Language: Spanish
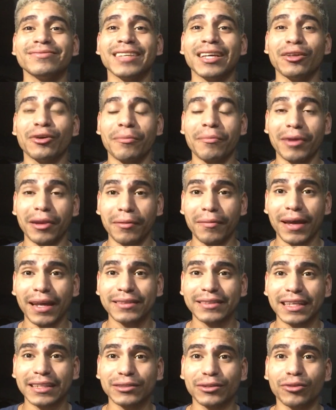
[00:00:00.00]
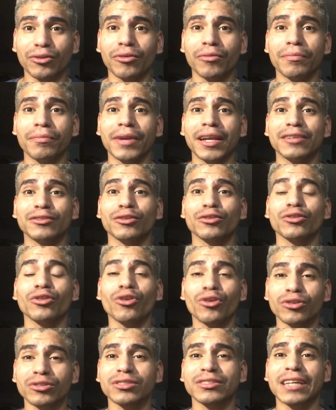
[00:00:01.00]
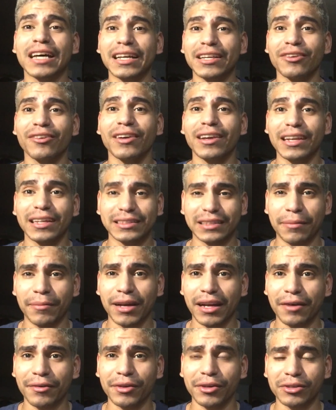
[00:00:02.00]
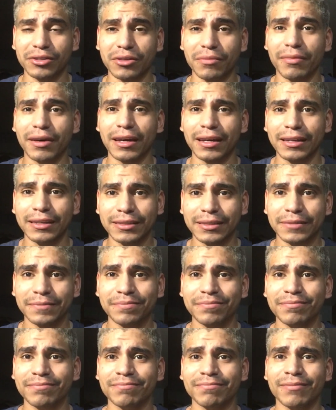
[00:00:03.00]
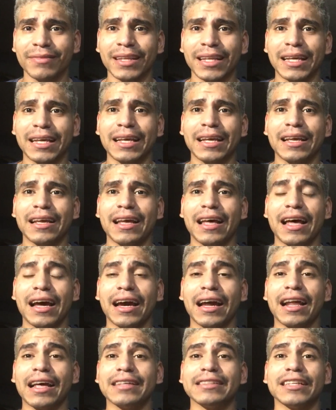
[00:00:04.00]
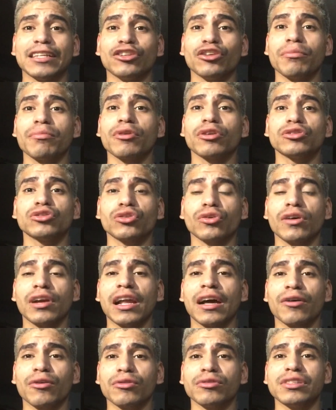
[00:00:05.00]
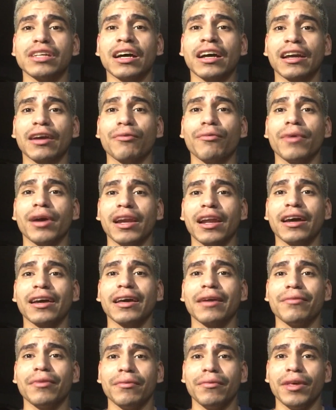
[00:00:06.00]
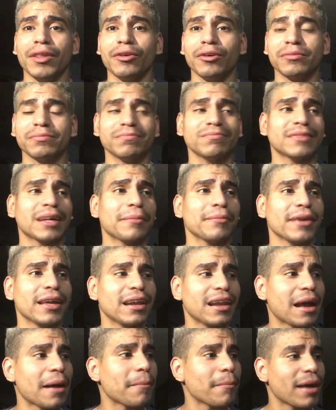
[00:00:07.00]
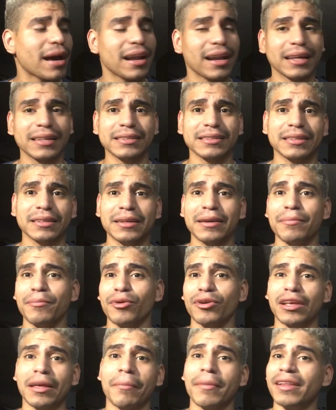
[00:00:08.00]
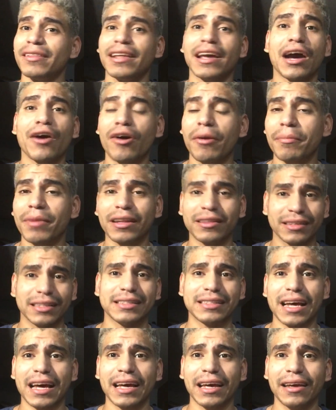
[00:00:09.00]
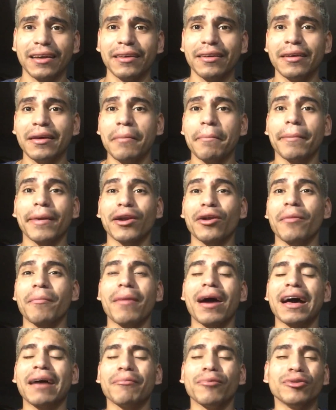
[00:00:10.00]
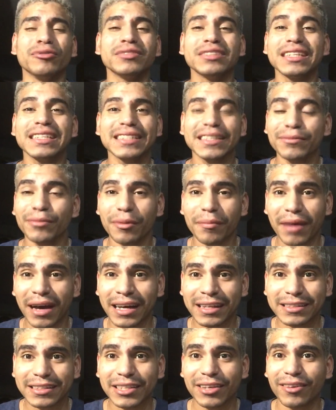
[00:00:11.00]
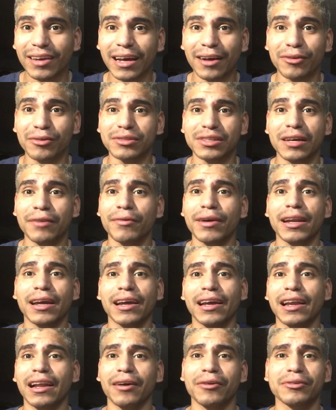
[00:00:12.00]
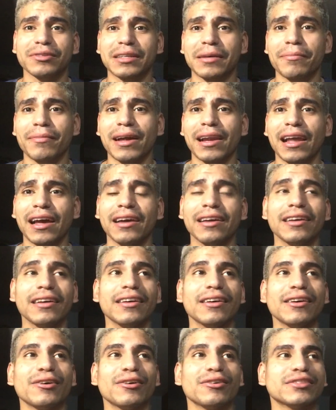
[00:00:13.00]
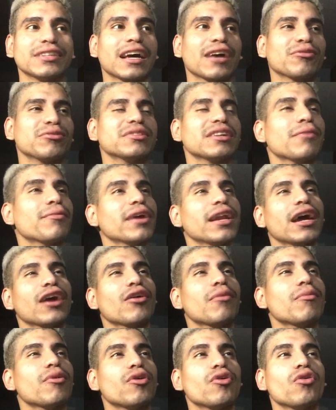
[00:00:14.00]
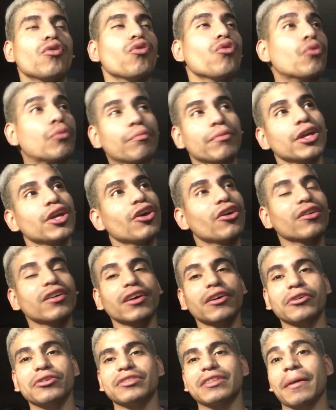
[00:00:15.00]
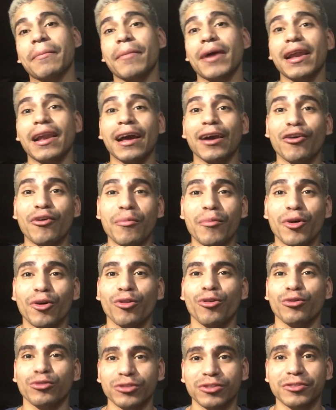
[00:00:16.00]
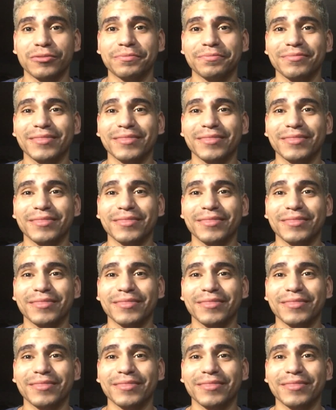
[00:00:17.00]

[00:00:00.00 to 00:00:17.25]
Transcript: de 2020 estoy cumpliendo dos años en este maravilloso país, agradeciendo por todas las cosas que buenas que he vivido, también las malas, porque me han dejado aprendizaje, pero más, muchísimo más han sido las cosas buenas que las cosas malas. O sea, cosas buenas como un millón y cosas malas como dos.